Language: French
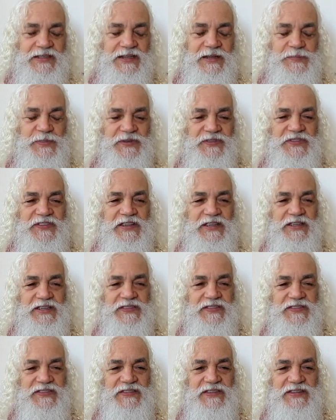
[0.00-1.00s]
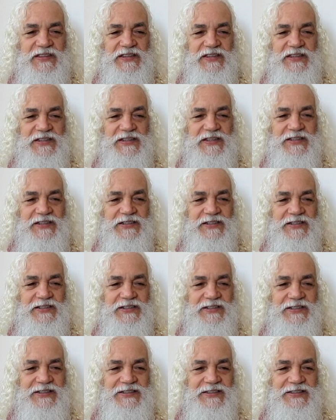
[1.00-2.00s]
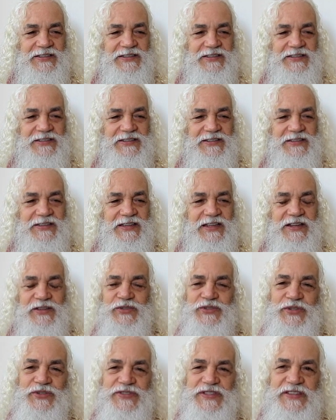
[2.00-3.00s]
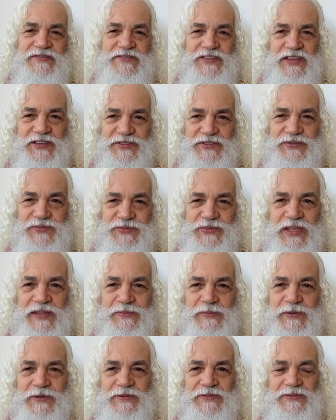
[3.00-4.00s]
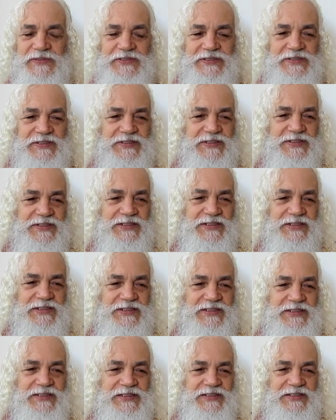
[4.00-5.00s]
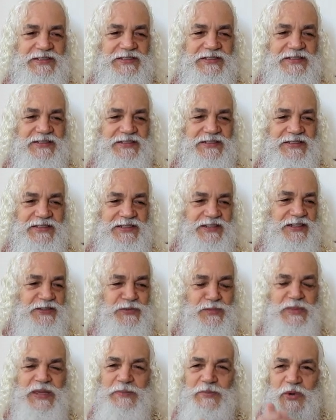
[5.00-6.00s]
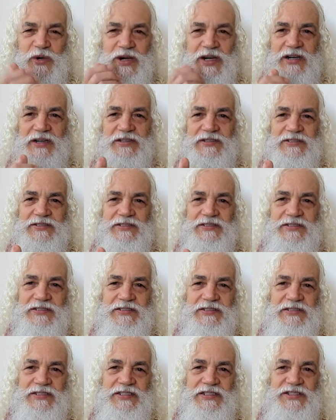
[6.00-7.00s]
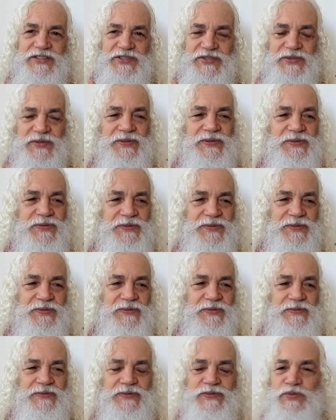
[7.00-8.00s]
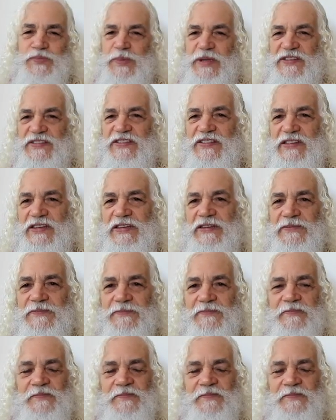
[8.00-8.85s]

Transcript: La pensée, c'est quelque chose qui vient soudainement. C'est une mémoire qui sort du passé